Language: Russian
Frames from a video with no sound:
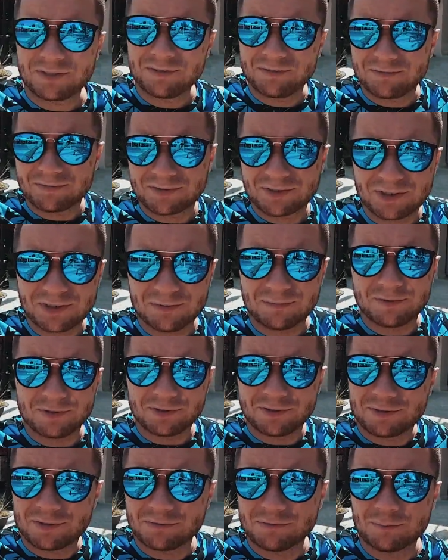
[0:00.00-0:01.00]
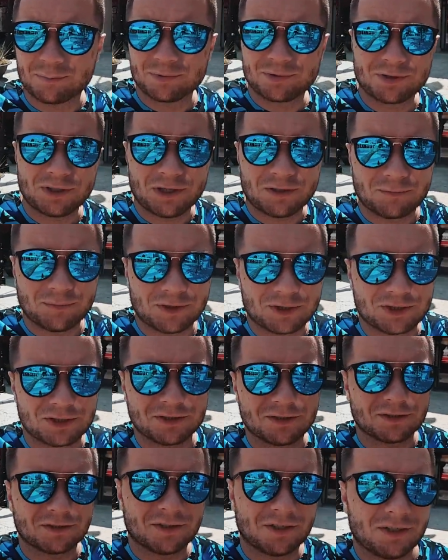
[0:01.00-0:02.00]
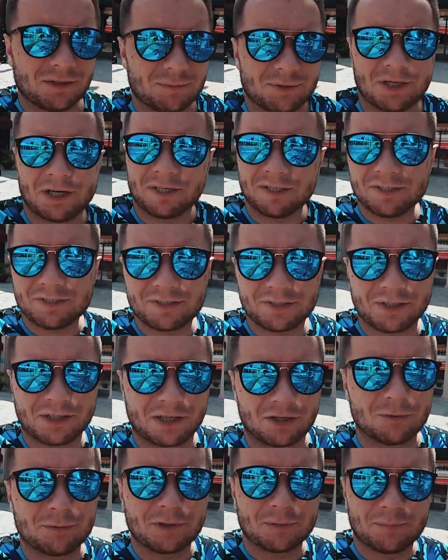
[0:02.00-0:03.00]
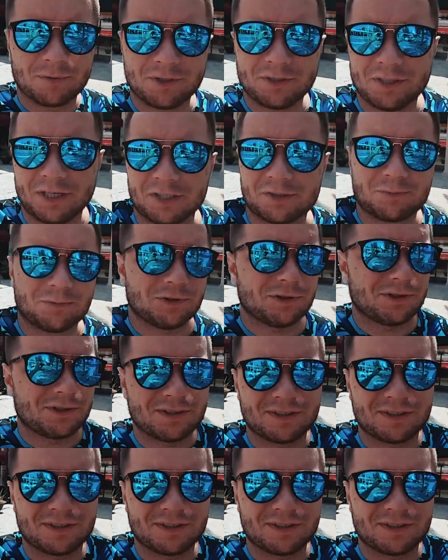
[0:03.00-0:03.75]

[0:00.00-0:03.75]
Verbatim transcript: Неужели, блин, еще выпускают машины на механической коробке передач? Просто